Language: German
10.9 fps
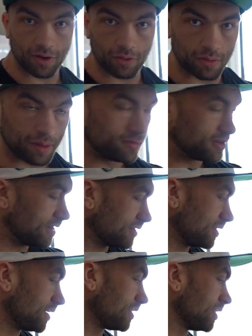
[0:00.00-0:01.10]
Warum
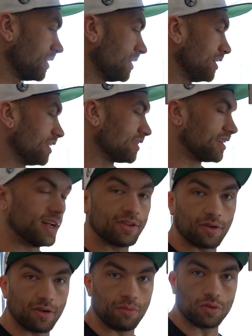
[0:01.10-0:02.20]
Apfelessig? Es hält euren